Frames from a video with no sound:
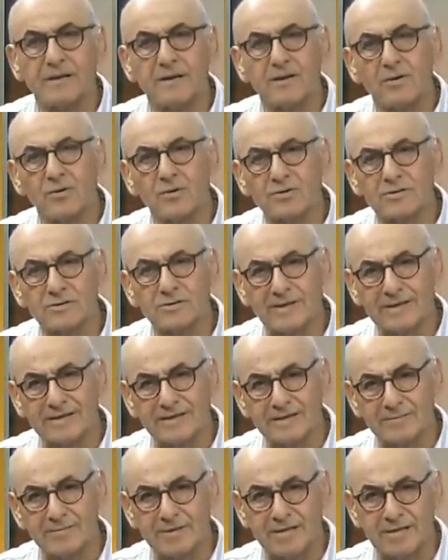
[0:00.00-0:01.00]
O zaman da
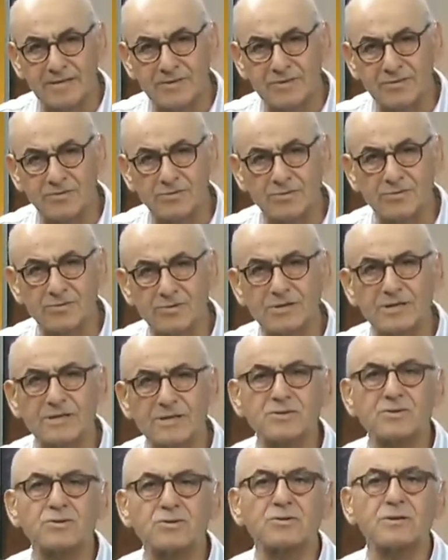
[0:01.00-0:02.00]
biraz konuşacağız.
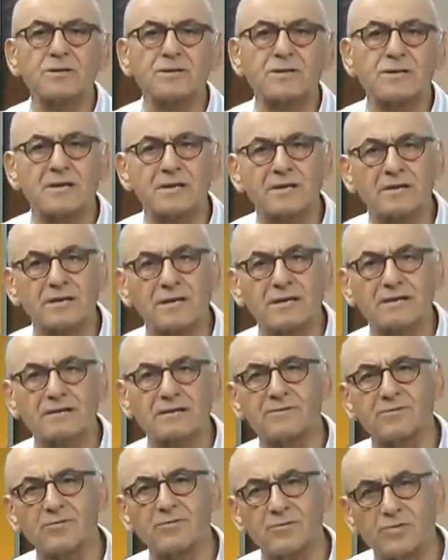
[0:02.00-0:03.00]
Sonra tekrar
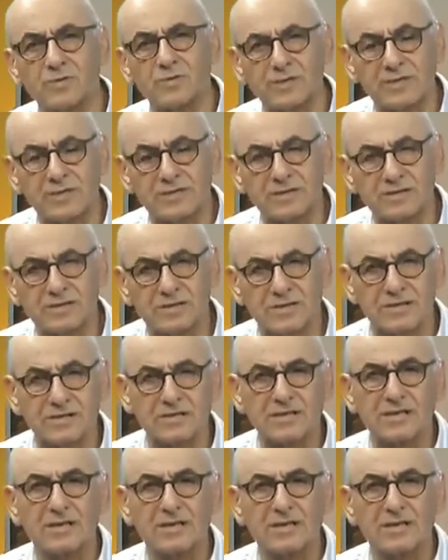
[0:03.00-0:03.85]
uykuya yatacağız.